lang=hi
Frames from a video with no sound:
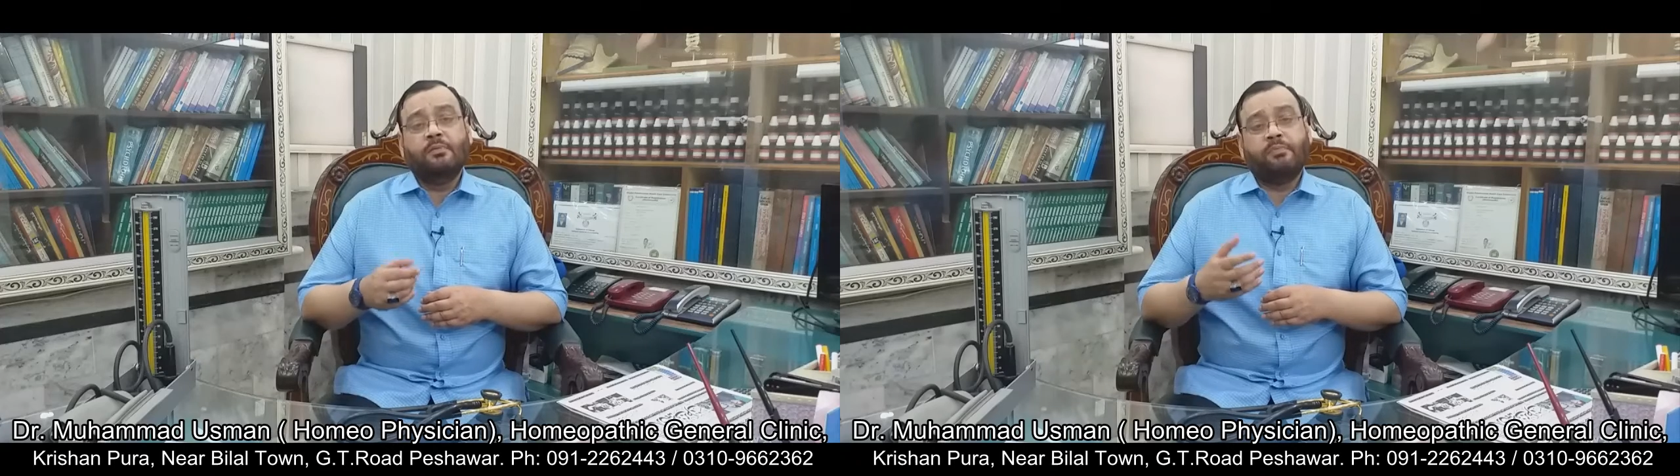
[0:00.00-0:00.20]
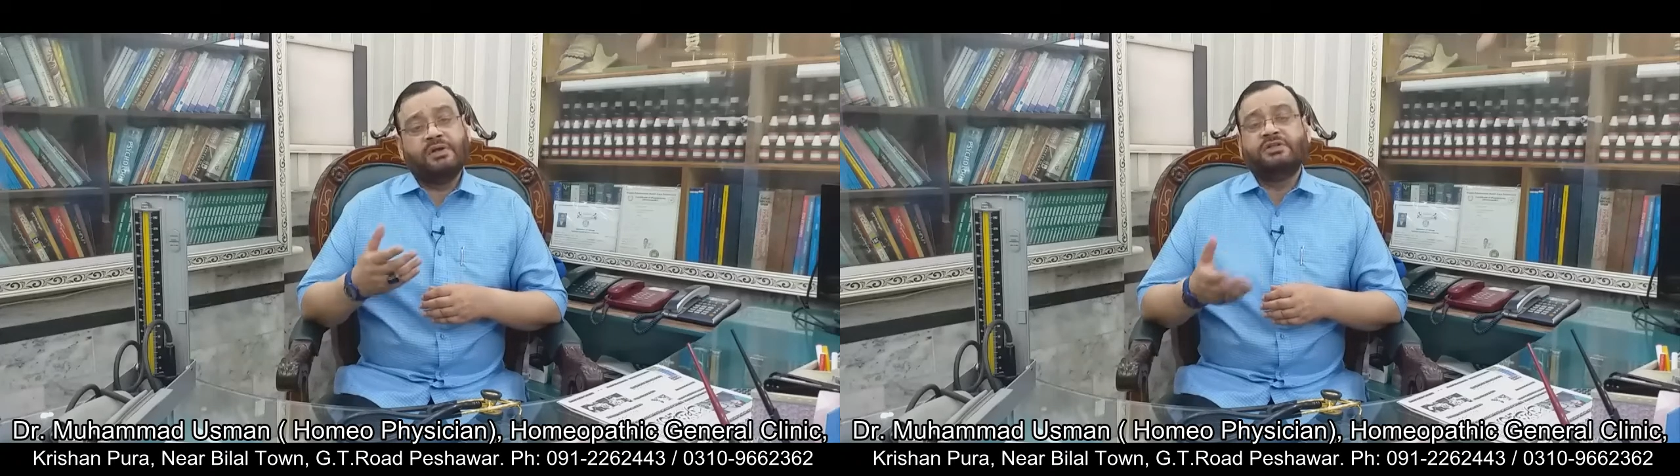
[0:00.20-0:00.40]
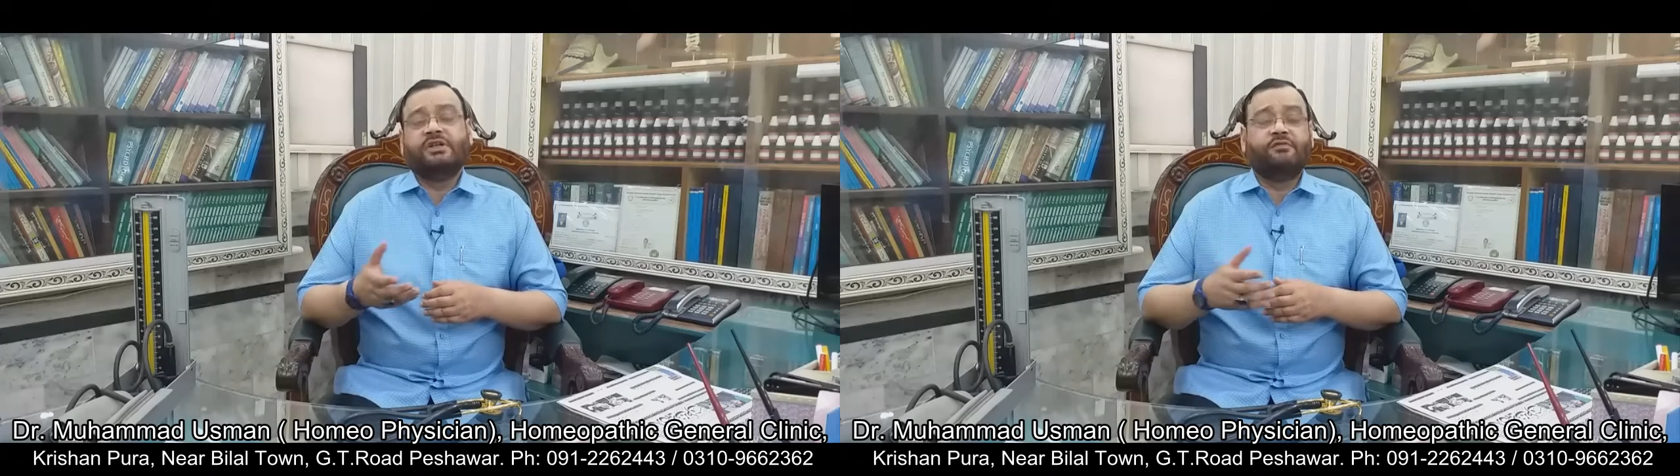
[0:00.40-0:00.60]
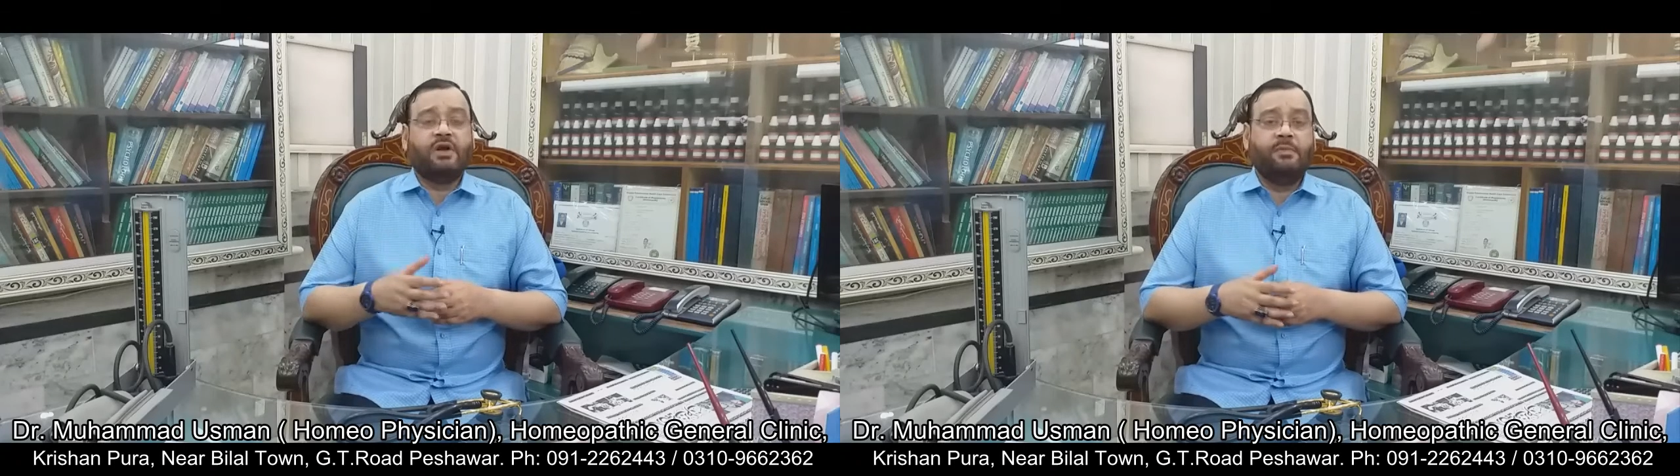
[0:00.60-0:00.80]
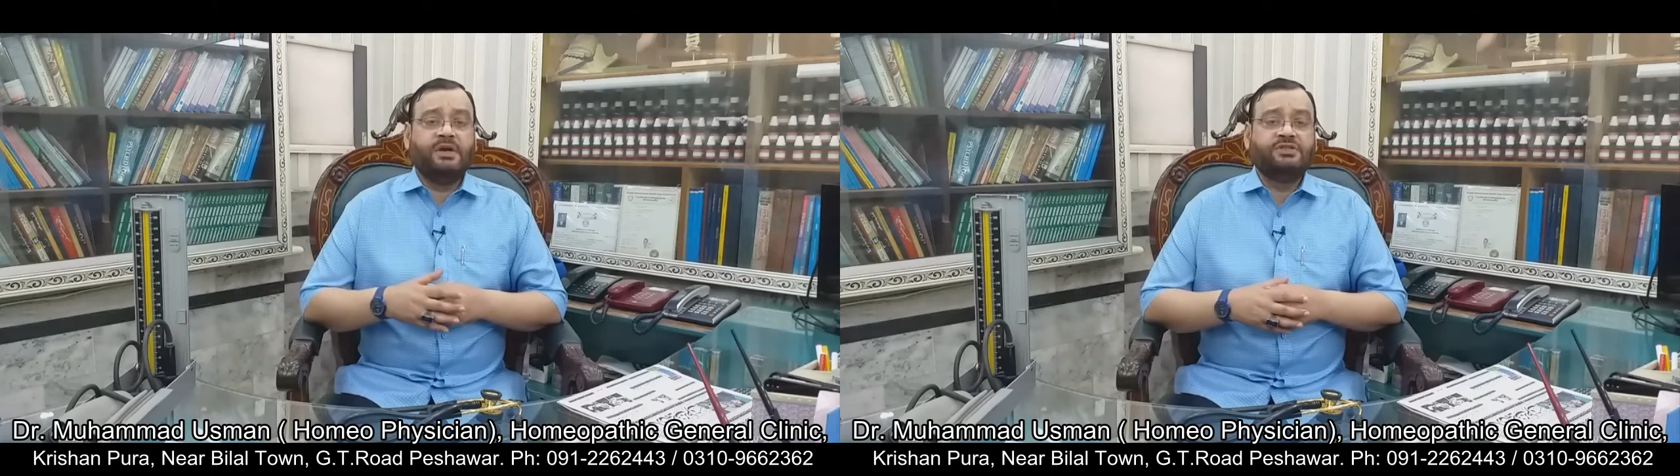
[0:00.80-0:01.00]
पॉजिटिव
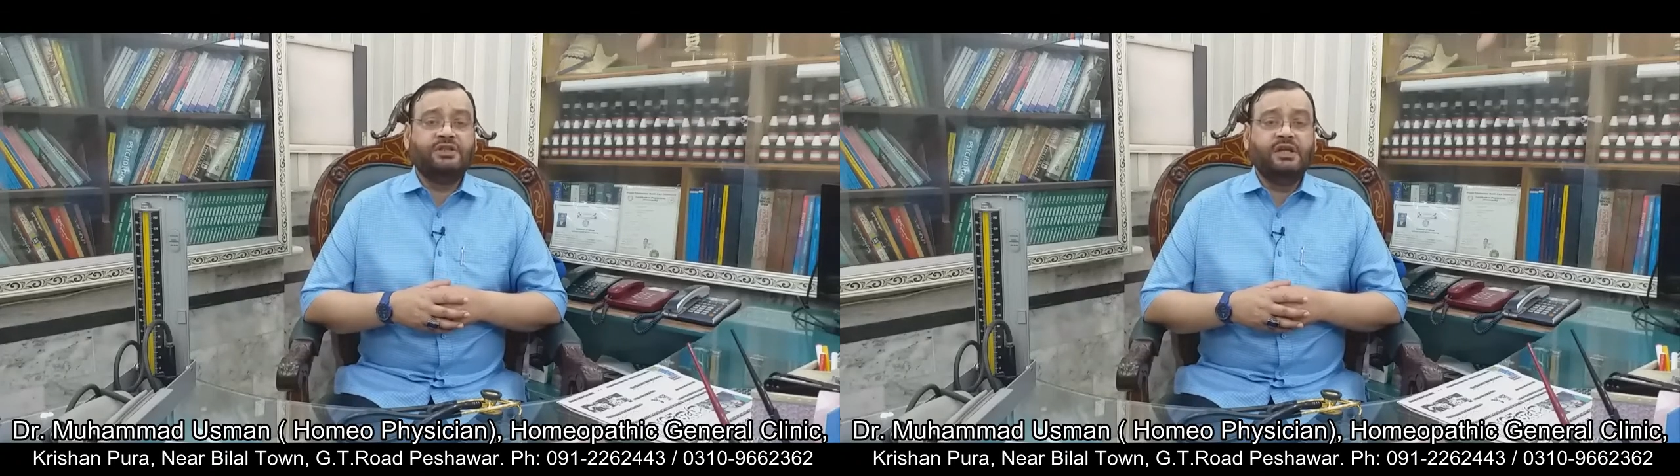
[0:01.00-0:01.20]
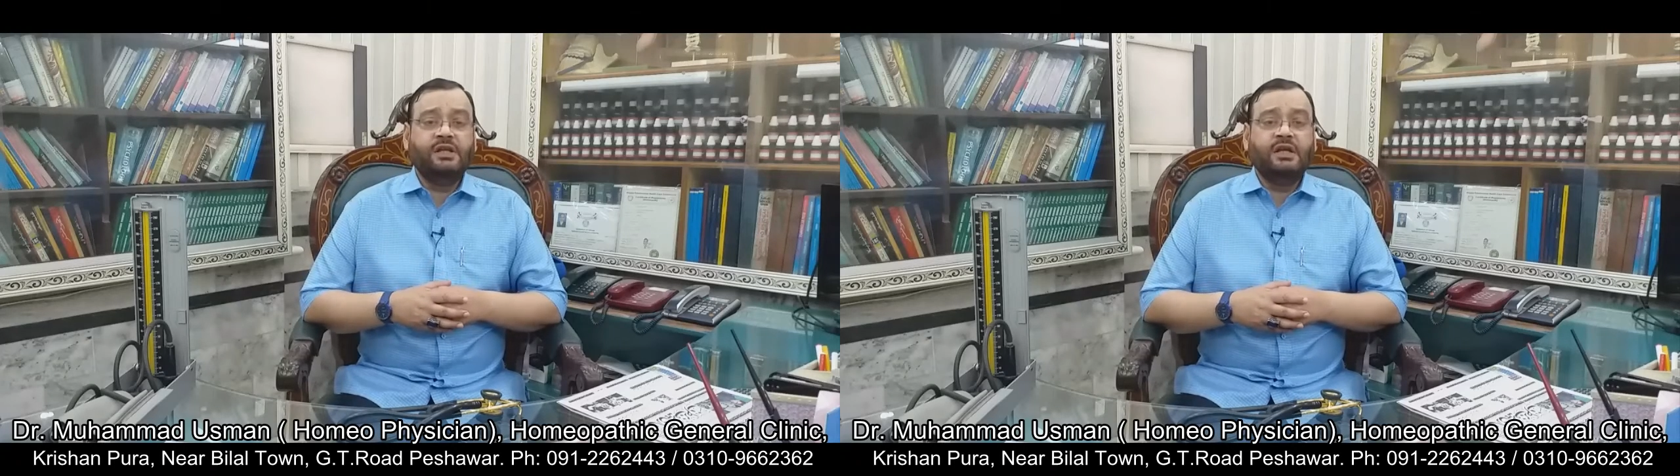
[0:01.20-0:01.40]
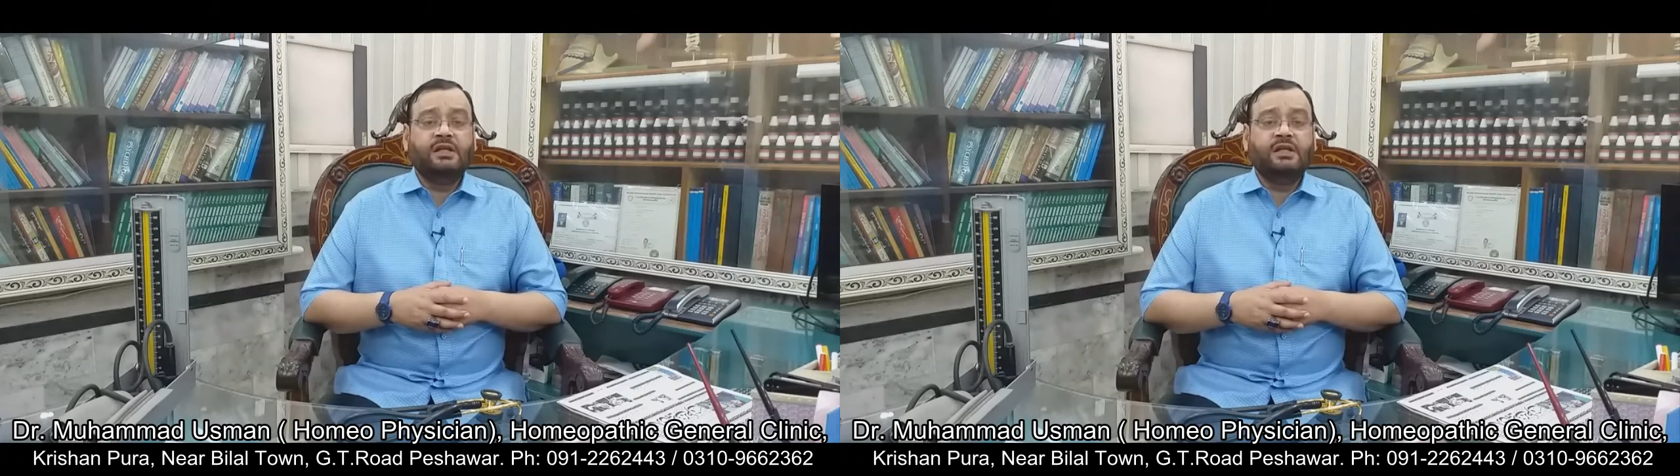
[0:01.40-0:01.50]
कमेंट्स दें